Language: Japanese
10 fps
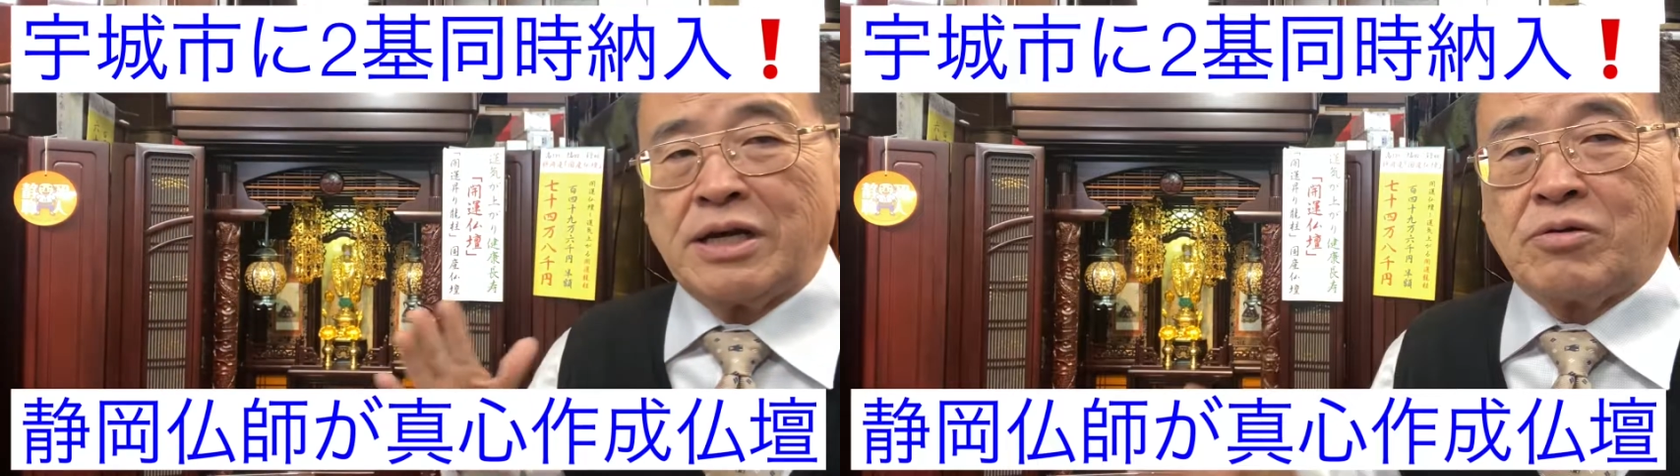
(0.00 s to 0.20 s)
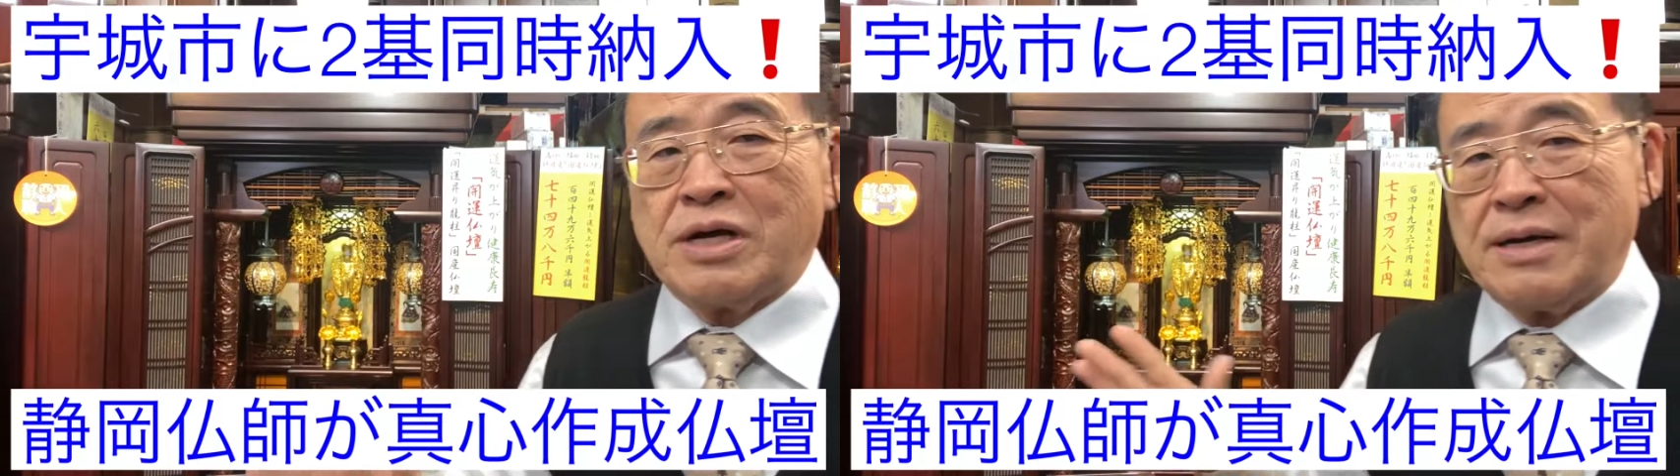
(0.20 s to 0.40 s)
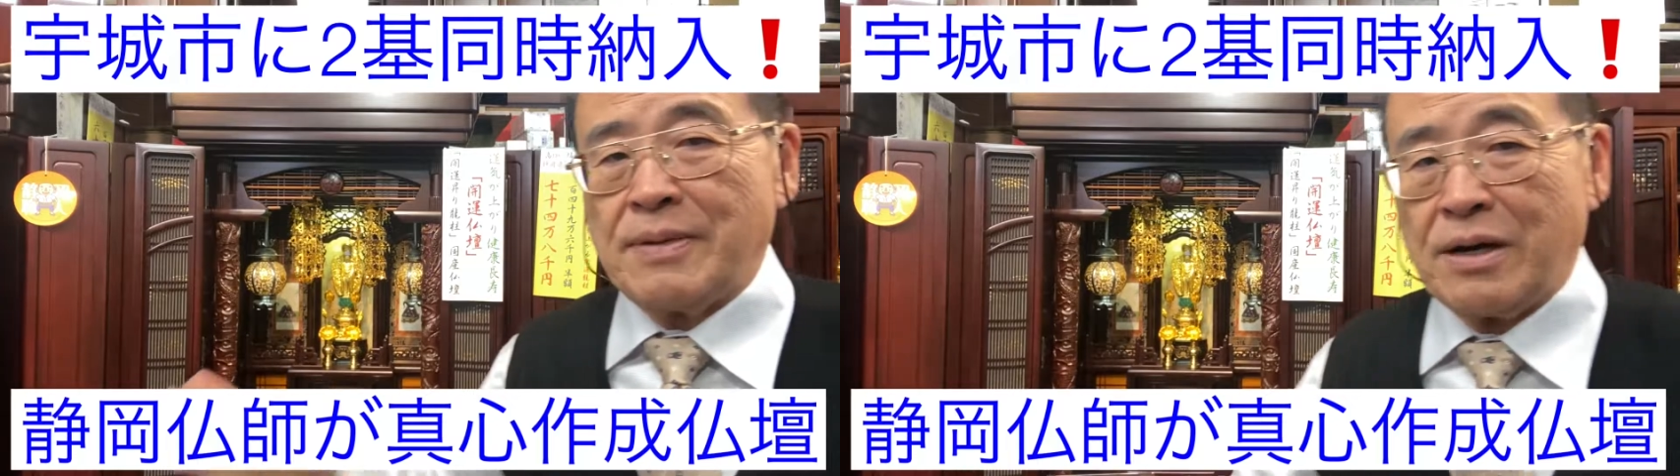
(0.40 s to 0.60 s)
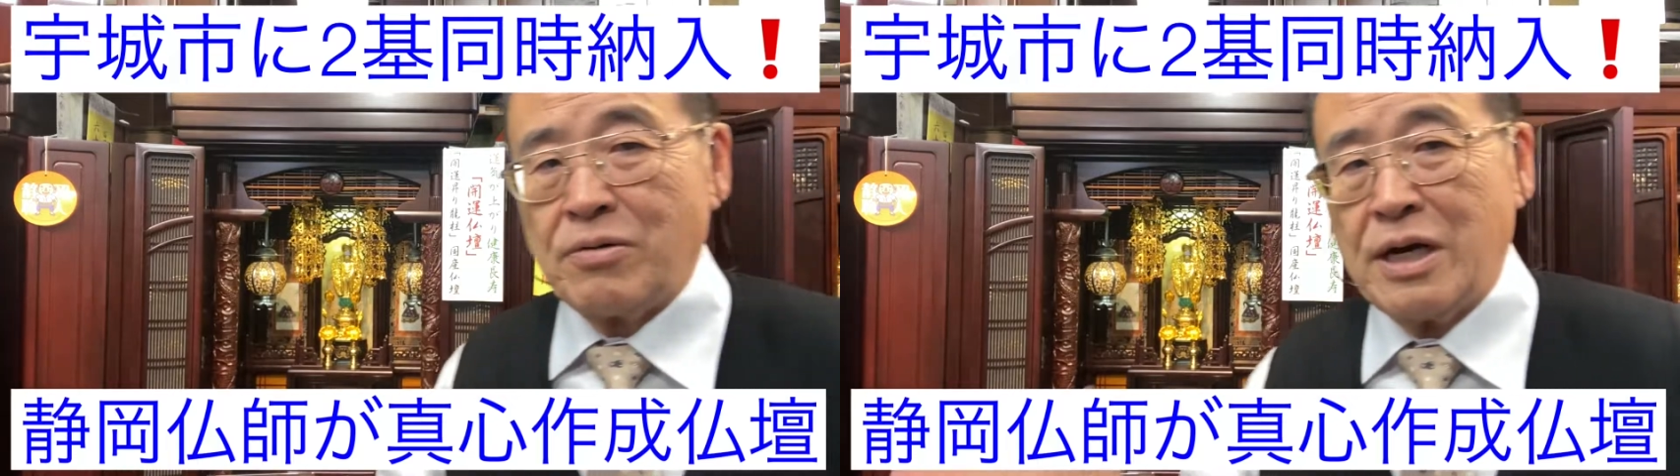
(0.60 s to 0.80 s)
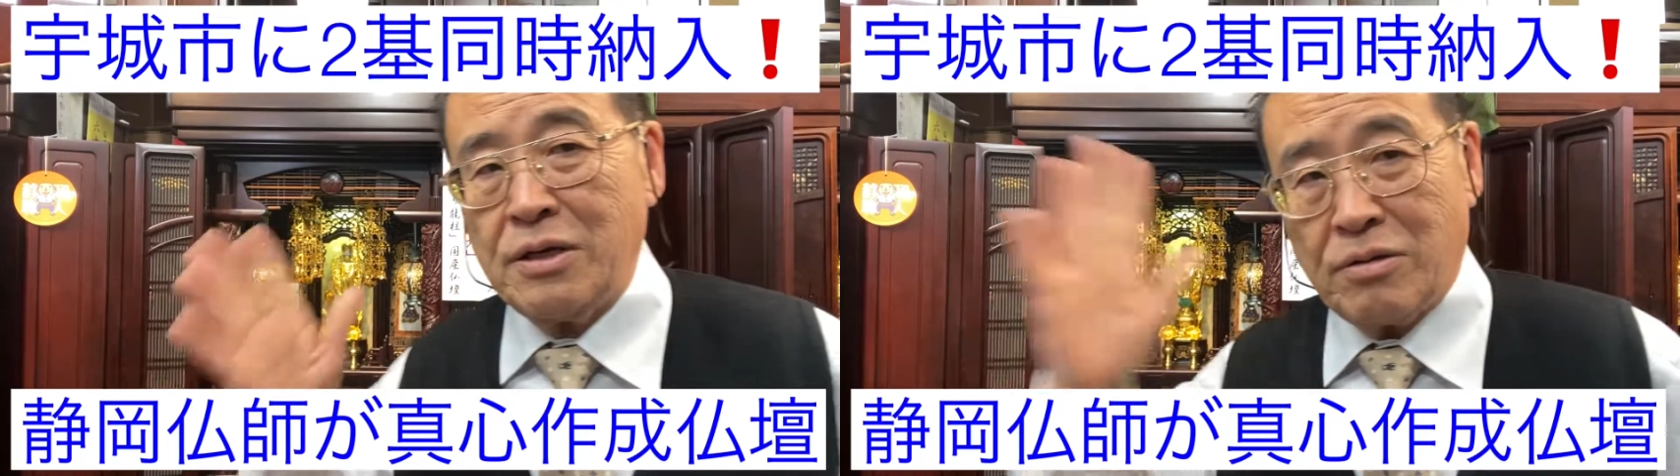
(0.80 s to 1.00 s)
子や孫
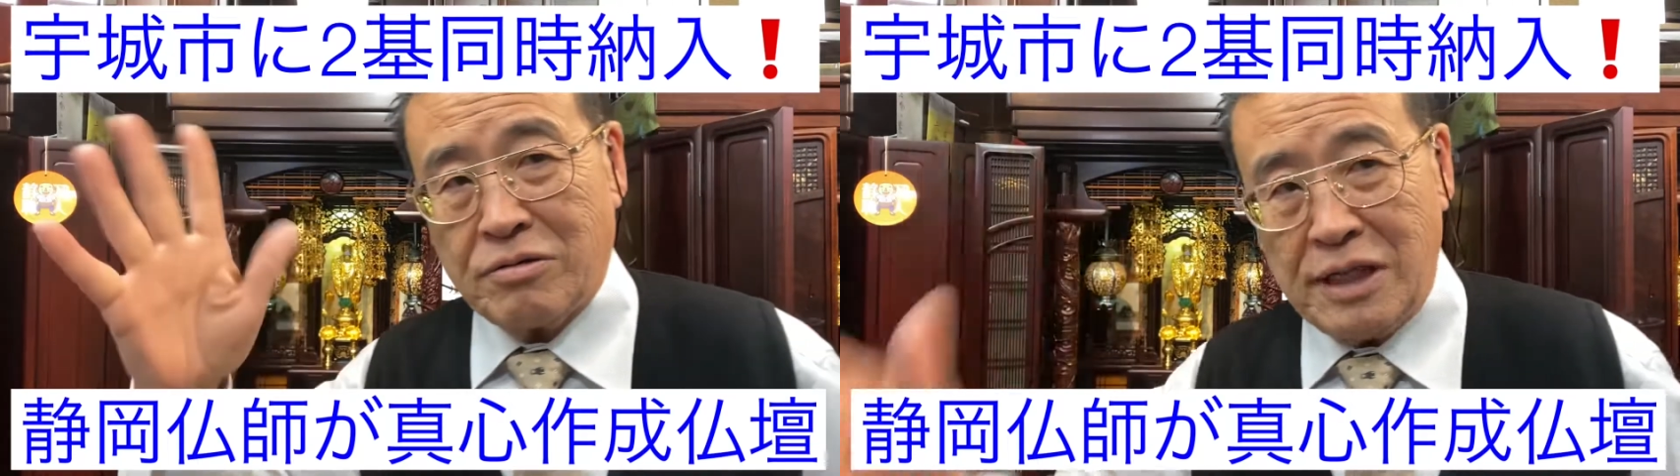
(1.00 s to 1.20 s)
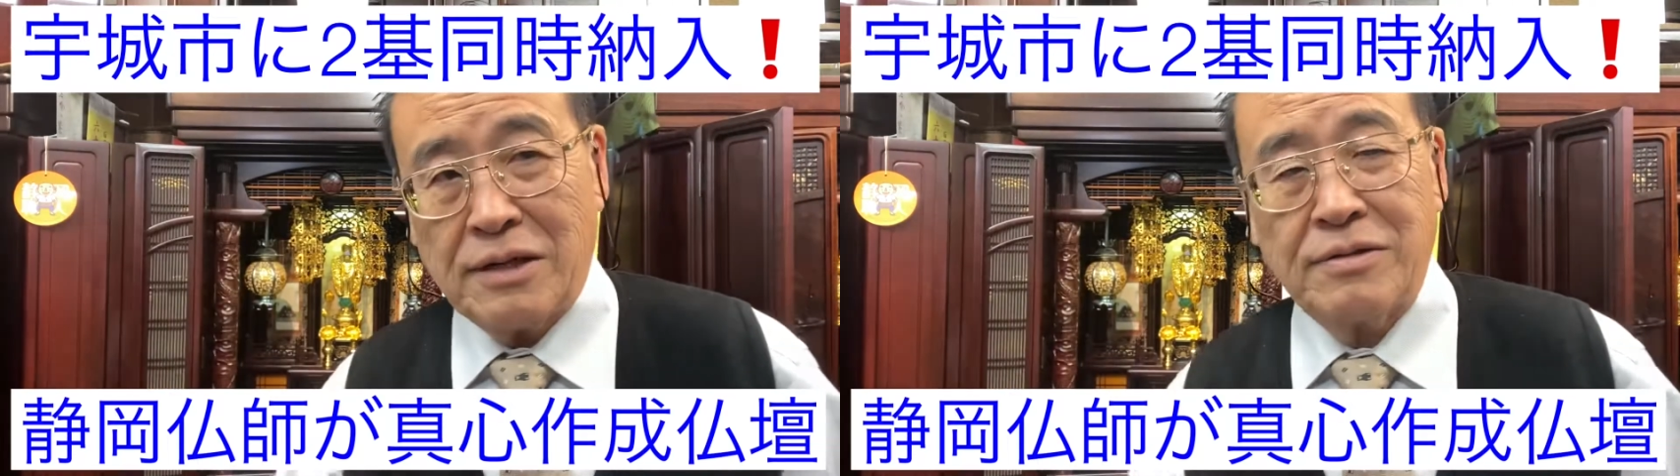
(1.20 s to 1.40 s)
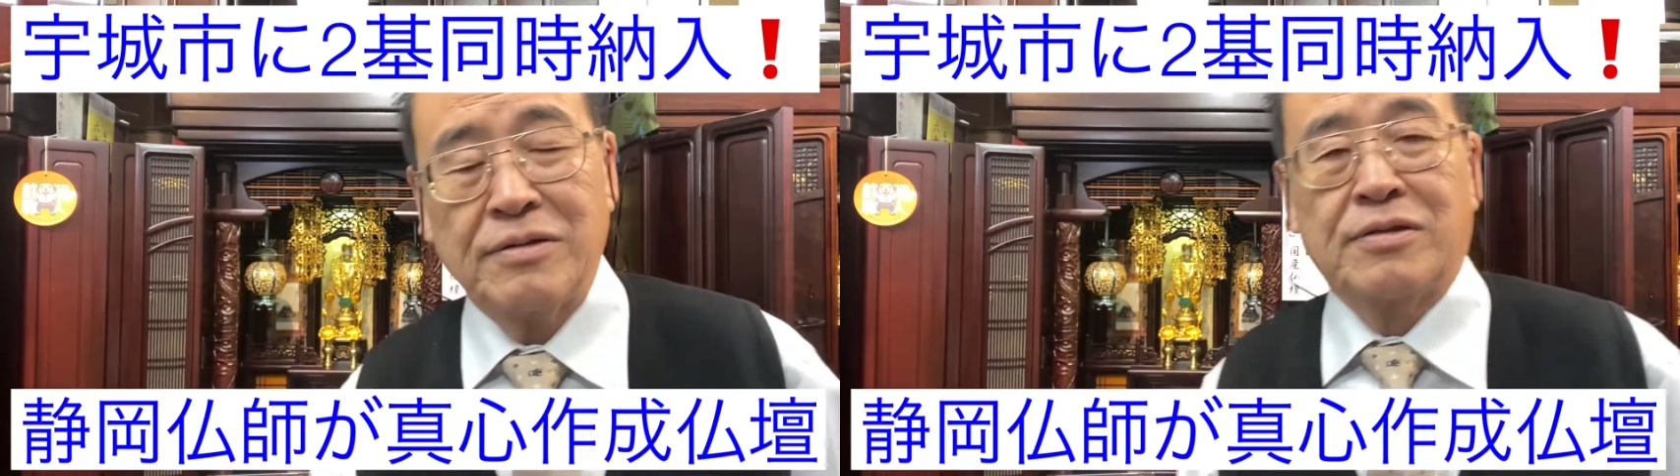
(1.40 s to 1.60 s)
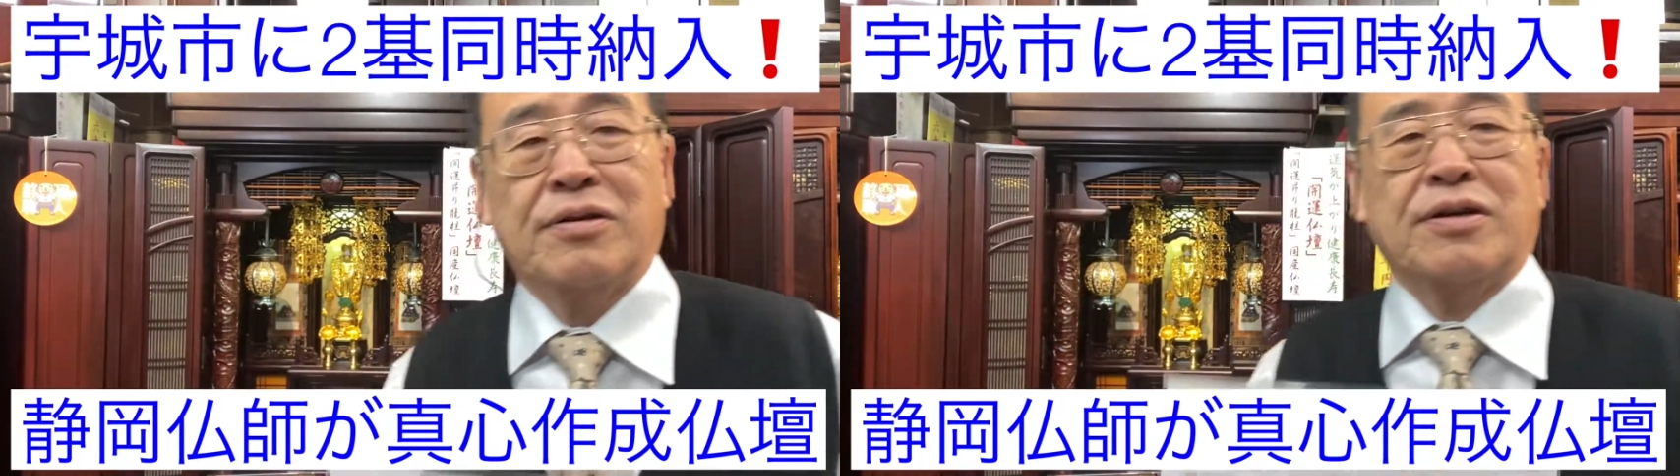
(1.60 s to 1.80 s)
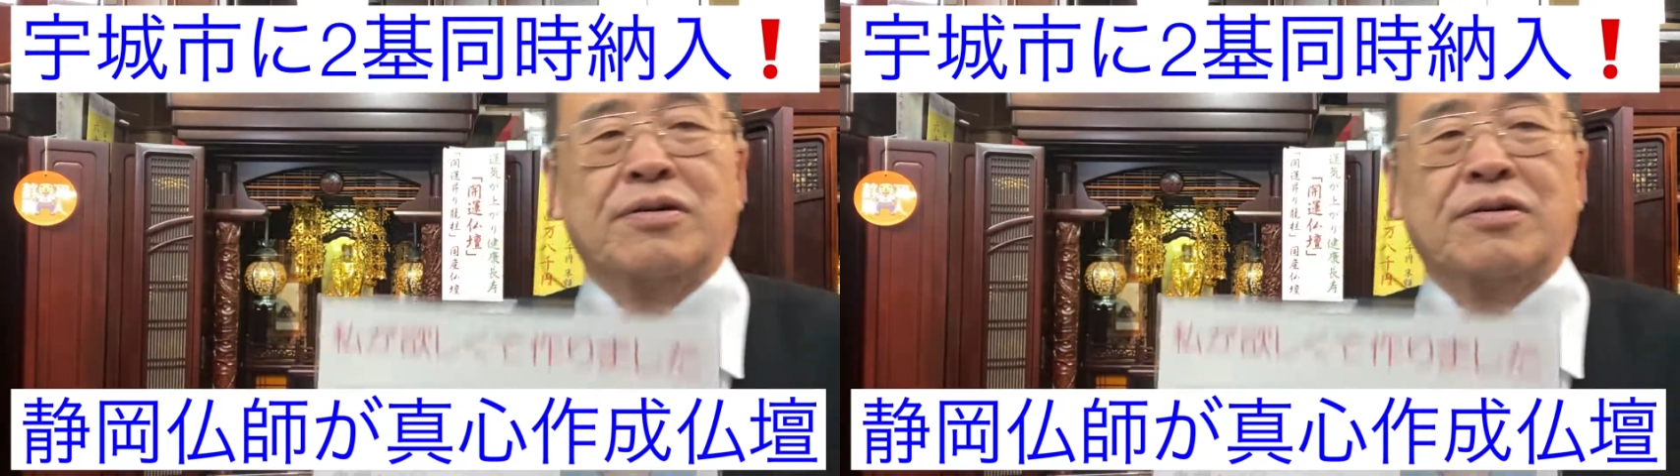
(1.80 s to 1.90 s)
が良くなる。それ